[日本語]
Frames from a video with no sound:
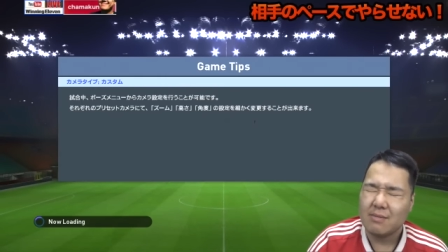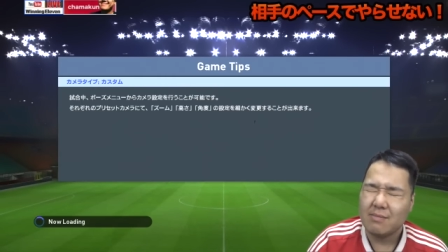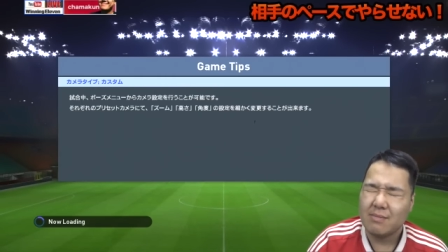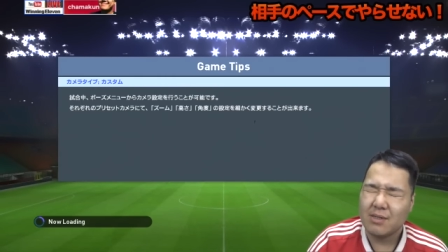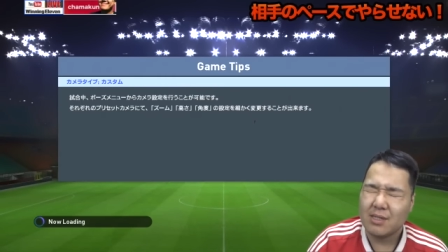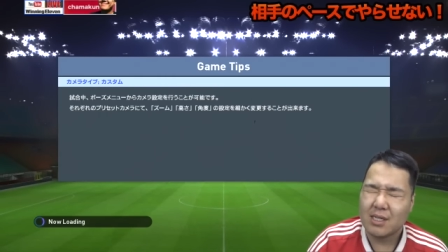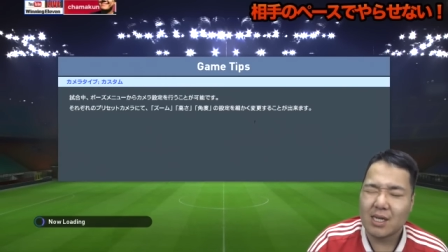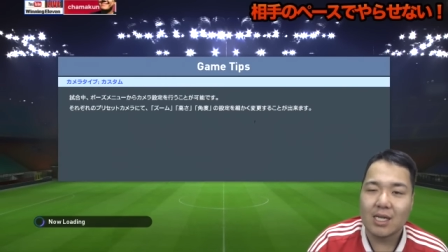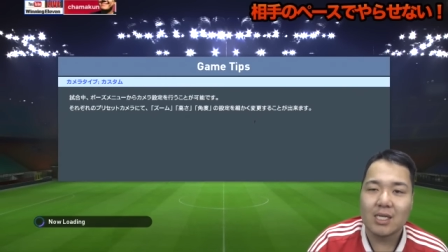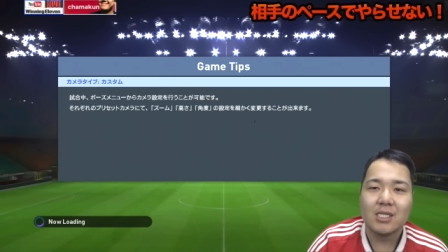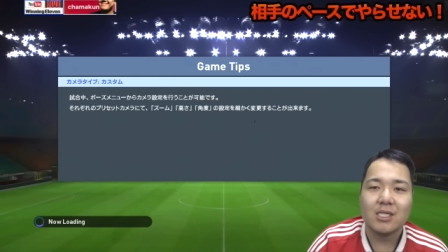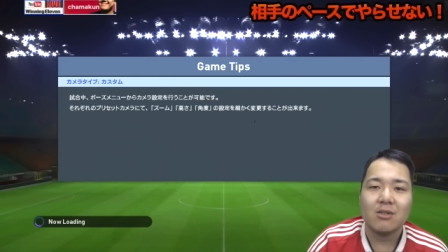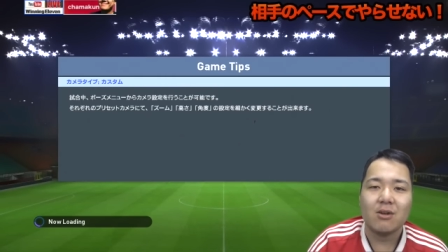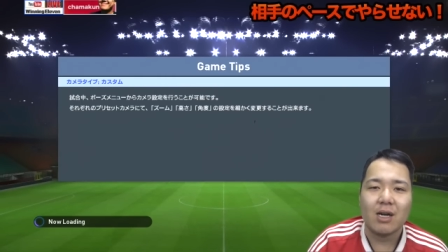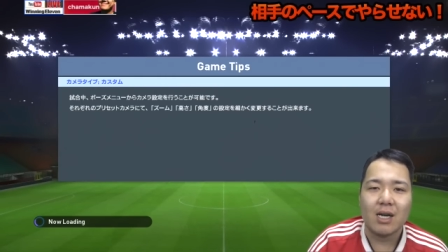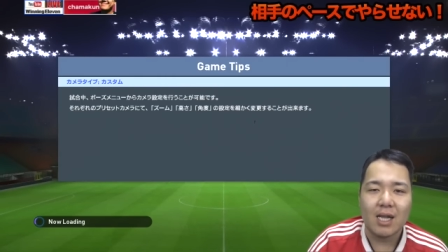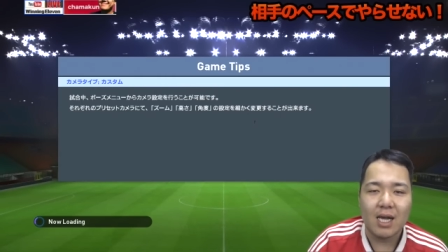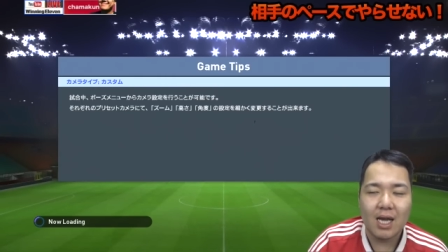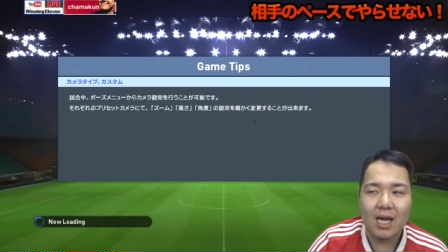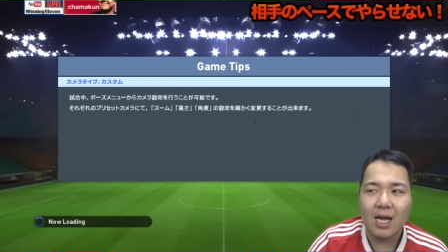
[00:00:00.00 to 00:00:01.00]
難しいの
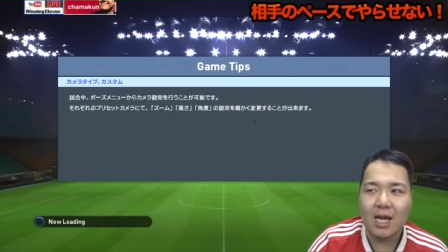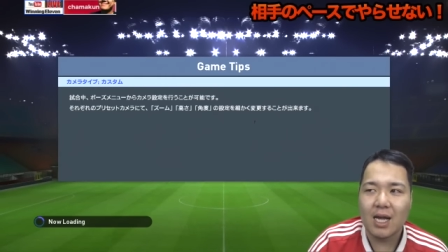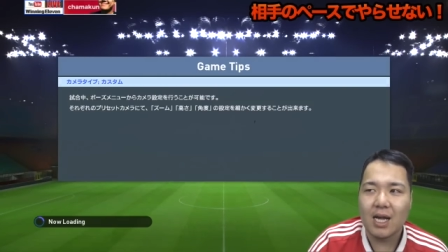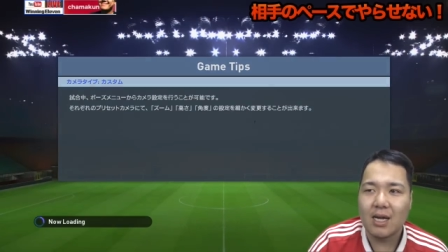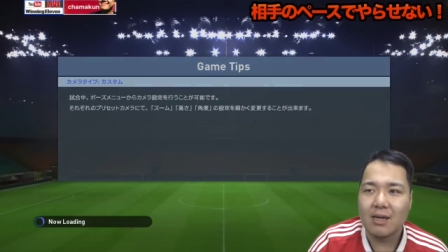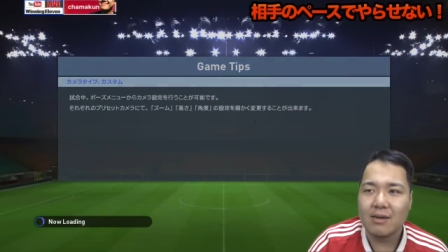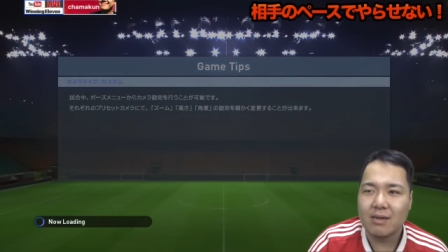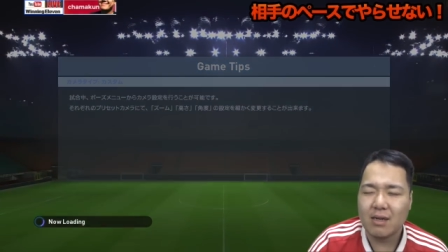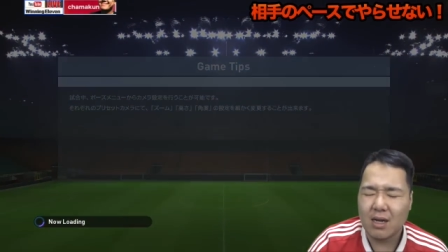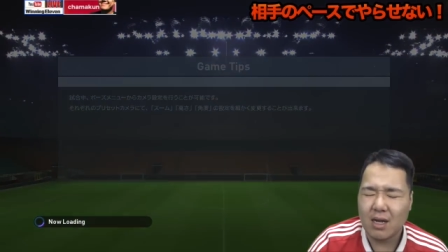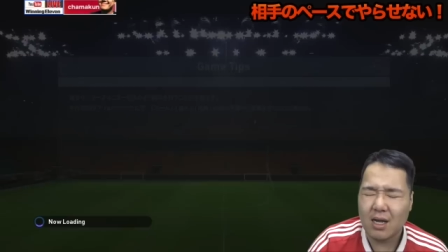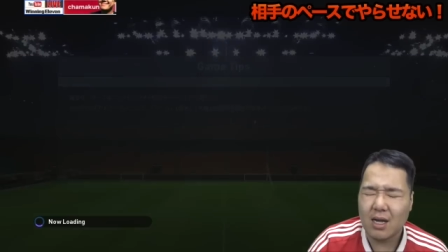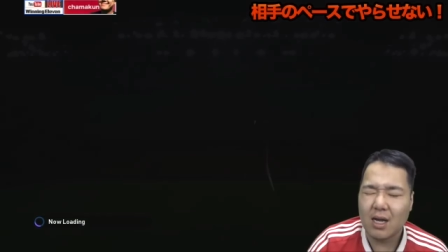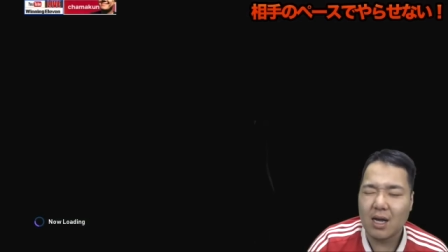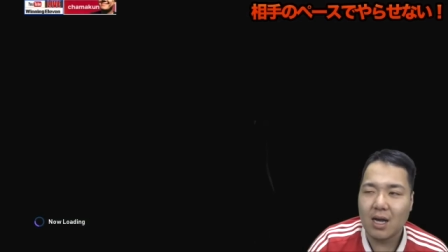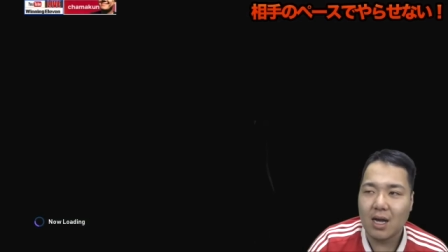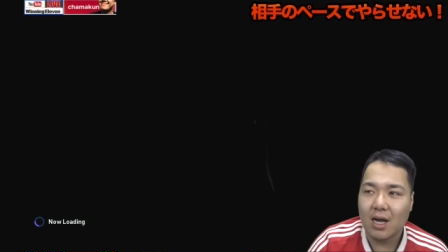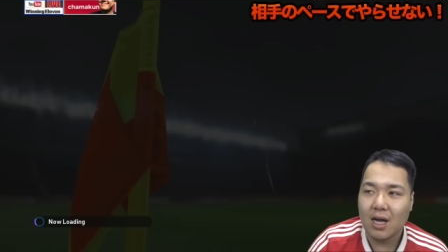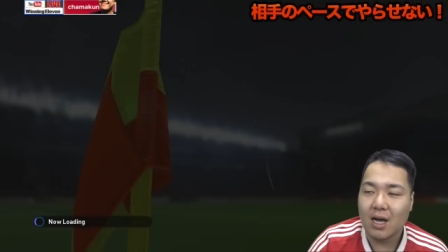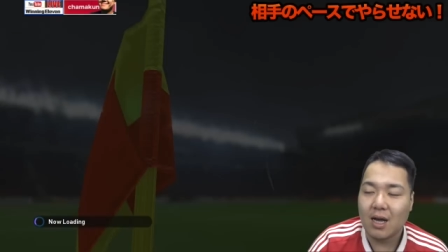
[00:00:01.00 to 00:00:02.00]
か
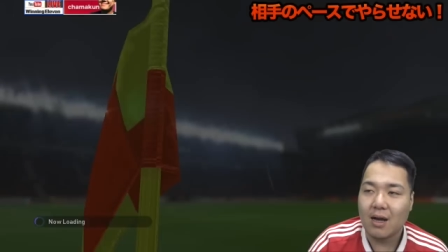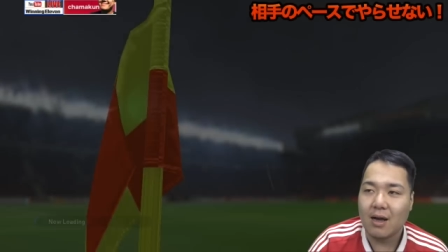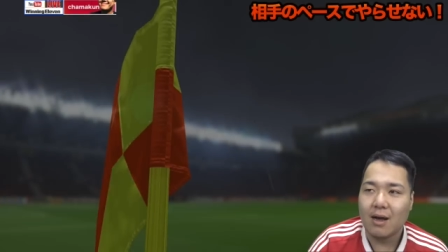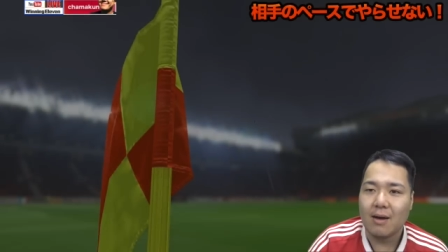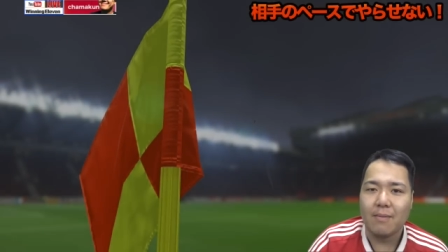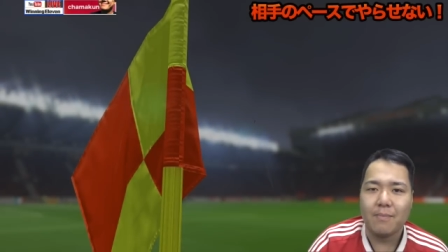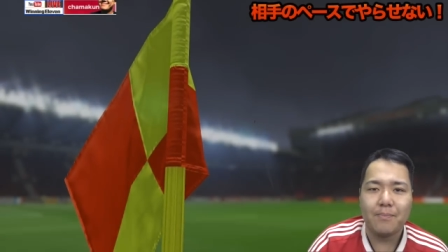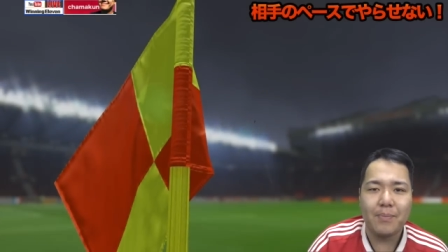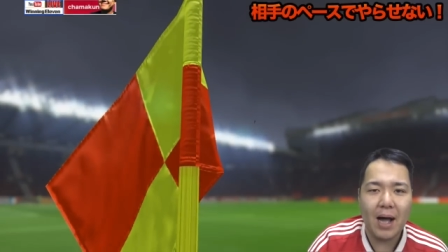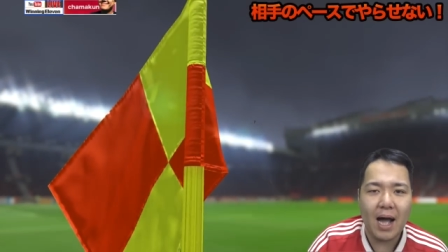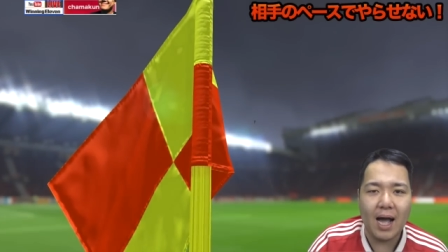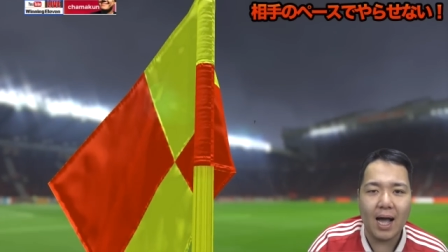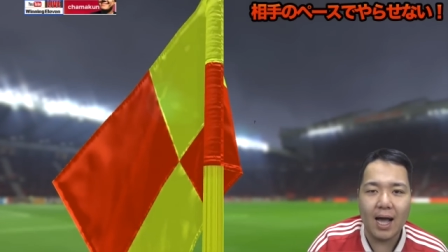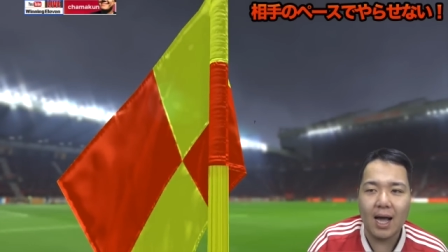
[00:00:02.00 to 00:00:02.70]
なぁ。ば